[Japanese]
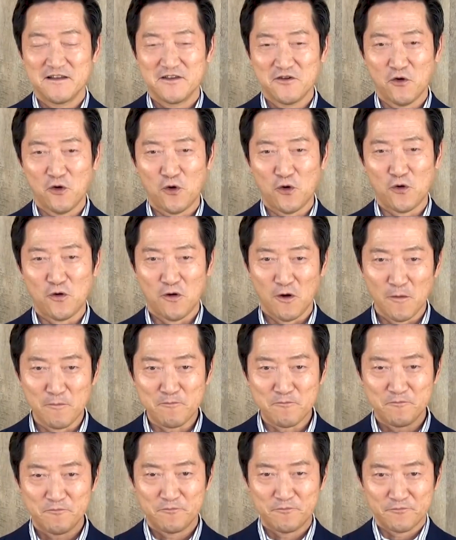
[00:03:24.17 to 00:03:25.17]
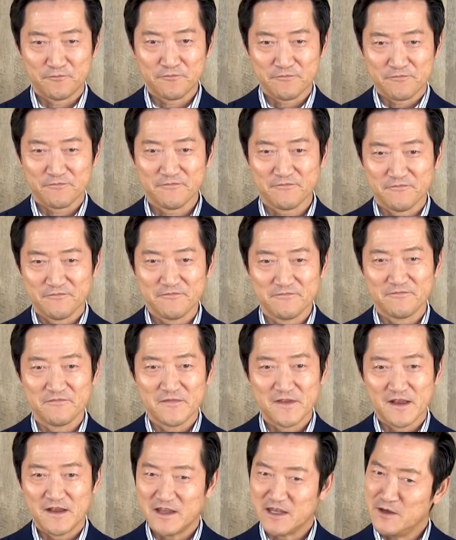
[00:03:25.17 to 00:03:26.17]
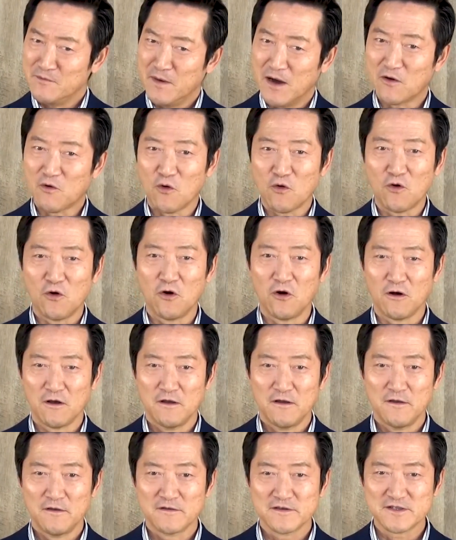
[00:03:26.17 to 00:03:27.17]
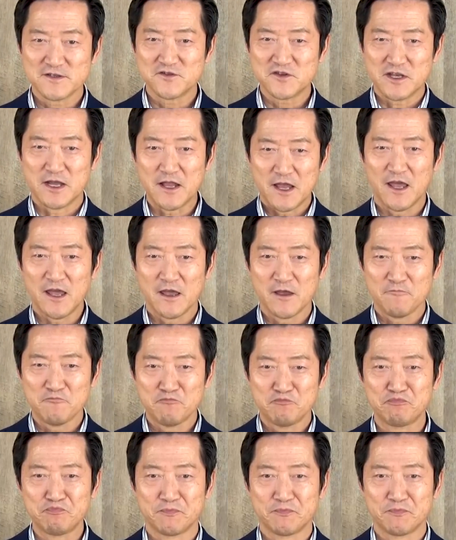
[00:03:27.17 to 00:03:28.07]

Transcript: よおっ今ここ、好きやね。